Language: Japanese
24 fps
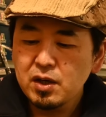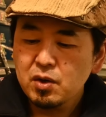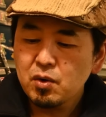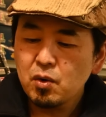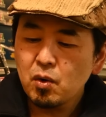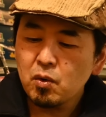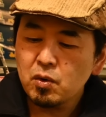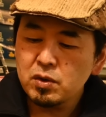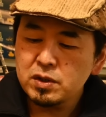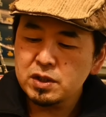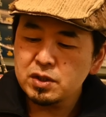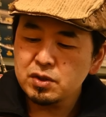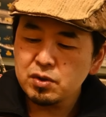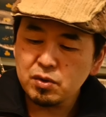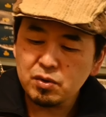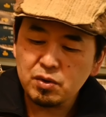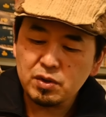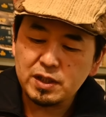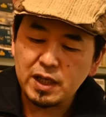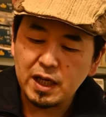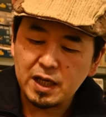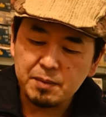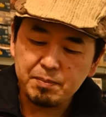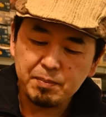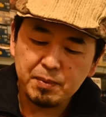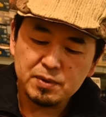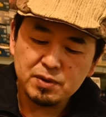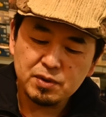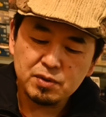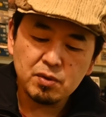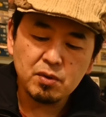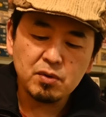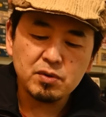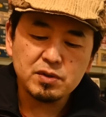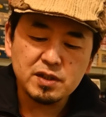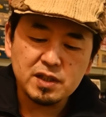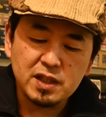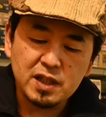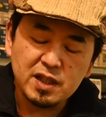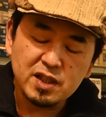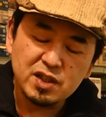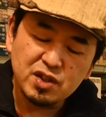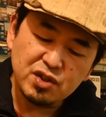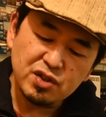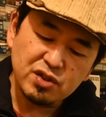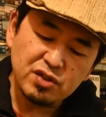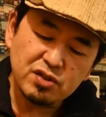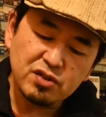ここにちょっと先っぽのストローをつけて
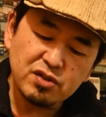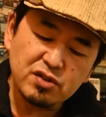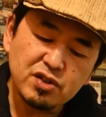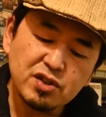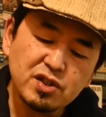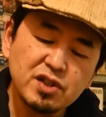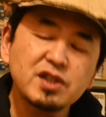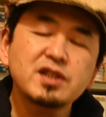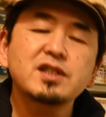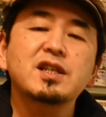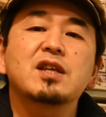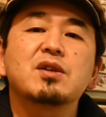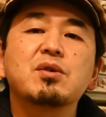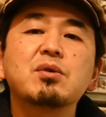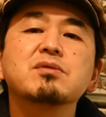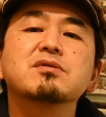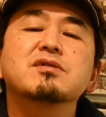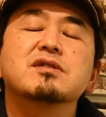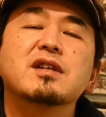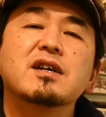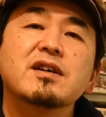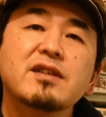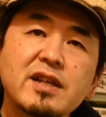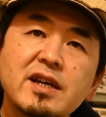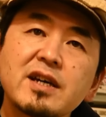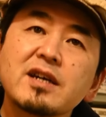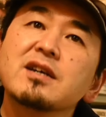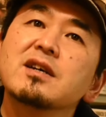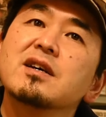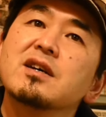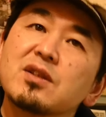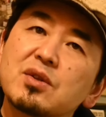ジューって取るんだよね